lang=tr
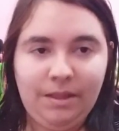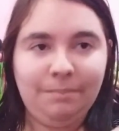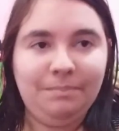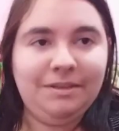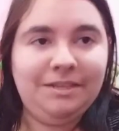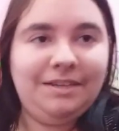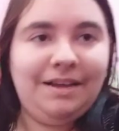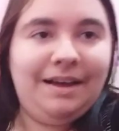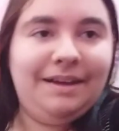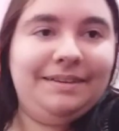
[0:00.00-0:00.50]
Bir
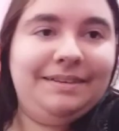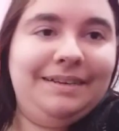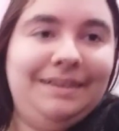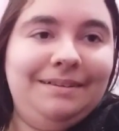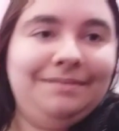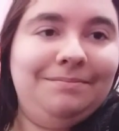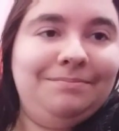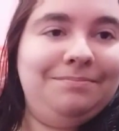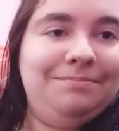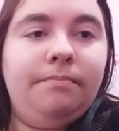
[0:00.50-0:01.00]

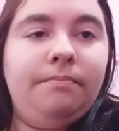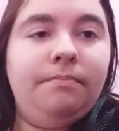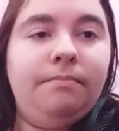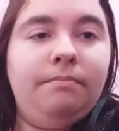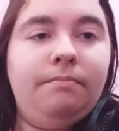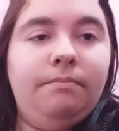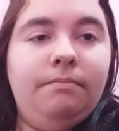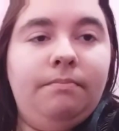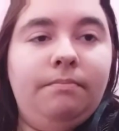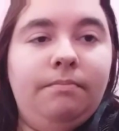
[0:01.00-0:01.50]
saniye.
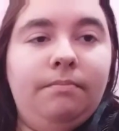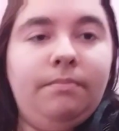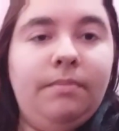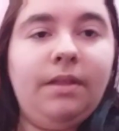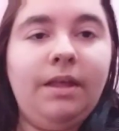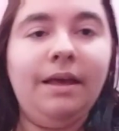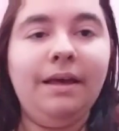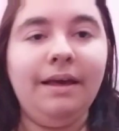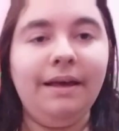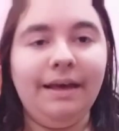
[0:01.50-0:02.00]

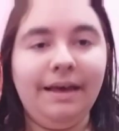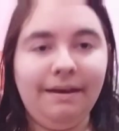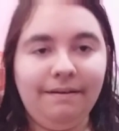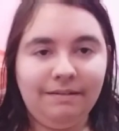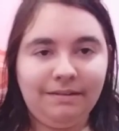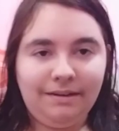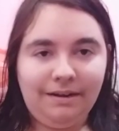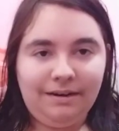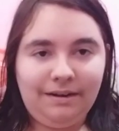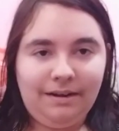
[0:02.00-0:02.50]

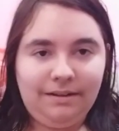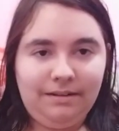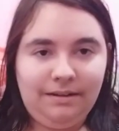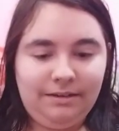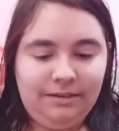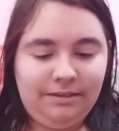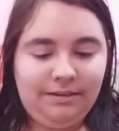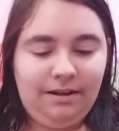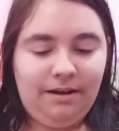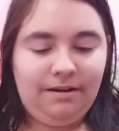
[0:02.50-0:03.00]
Evet
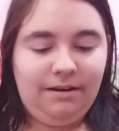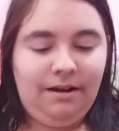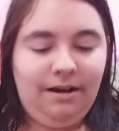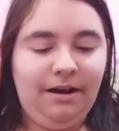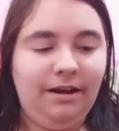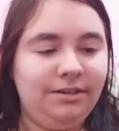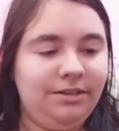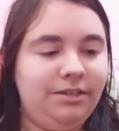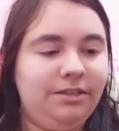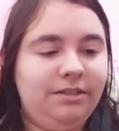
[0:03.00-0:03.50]
arkadaşlar
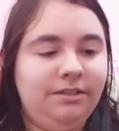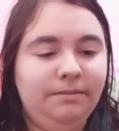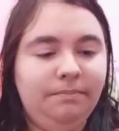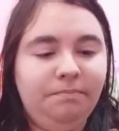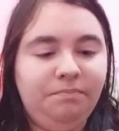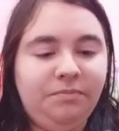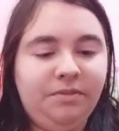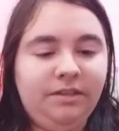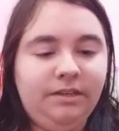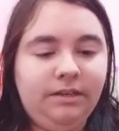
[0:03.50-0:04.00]

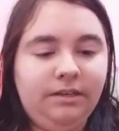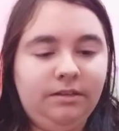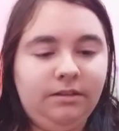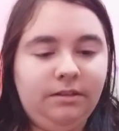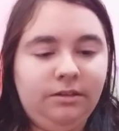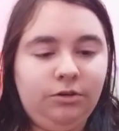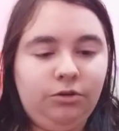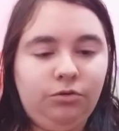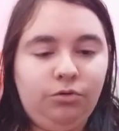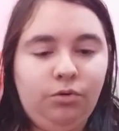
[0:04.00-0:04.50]
açtım. Diğeri
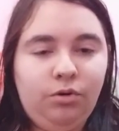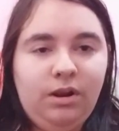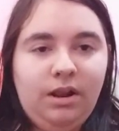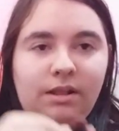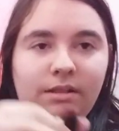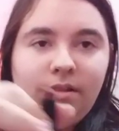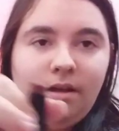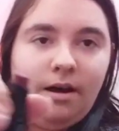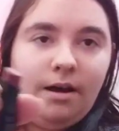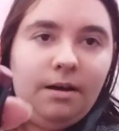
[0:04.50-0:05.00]
de
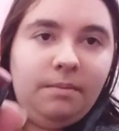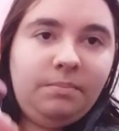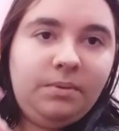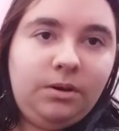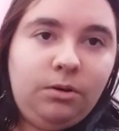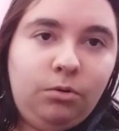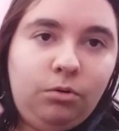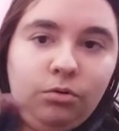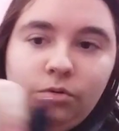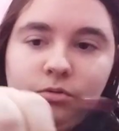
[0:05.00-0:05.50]
şöyle daha
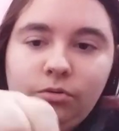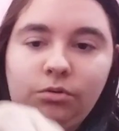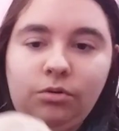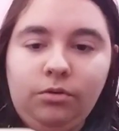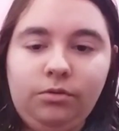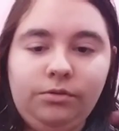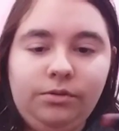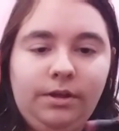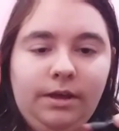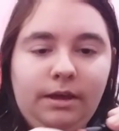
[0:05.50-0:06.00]
bir koyu
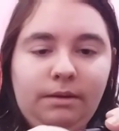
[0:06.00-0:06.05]
tonda.